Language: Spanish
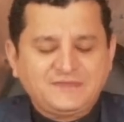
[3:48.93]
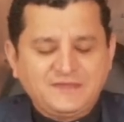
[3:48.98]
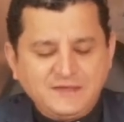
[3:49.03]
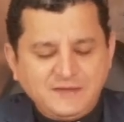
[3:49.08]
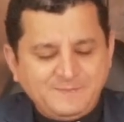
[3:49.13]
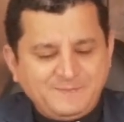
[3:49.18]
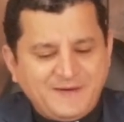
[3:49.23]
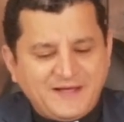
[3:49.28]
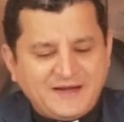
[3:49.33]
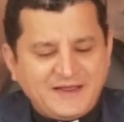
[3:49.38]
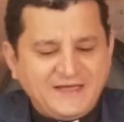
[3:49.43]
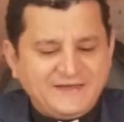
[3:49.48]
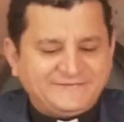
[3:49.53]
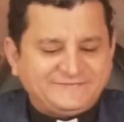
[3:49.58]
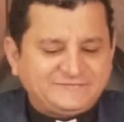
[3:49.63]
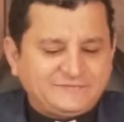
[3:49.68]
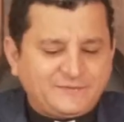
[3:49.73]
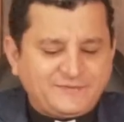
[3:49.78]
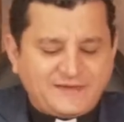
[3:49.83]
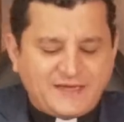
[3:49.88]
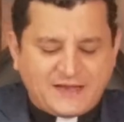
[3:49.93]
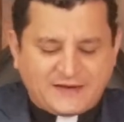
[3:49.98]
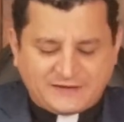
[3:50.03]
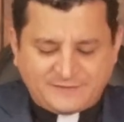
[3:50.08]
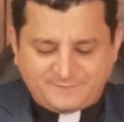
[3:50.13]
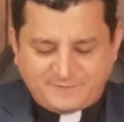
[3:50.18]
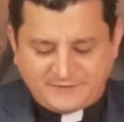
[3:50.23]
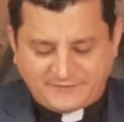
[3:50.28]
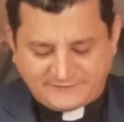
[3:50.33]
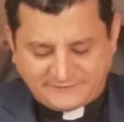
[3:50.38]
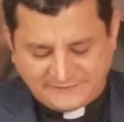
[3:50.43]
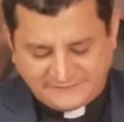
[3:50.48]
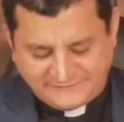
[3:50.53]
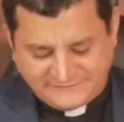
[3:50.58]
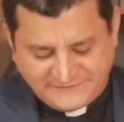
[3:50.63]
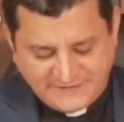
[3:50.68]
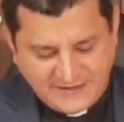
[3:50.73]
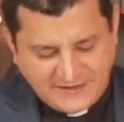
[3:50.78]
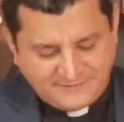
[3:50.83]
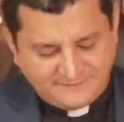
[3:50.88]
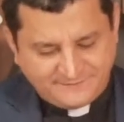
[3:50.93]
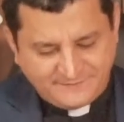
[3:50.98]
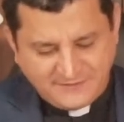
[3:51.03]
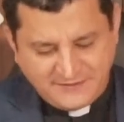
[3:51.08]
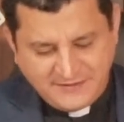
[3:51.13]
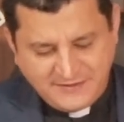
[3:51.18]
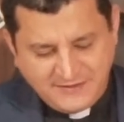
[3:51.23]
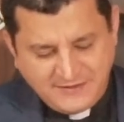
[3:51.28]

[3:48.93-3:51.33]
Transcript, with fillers: Y para este viernes penitencial,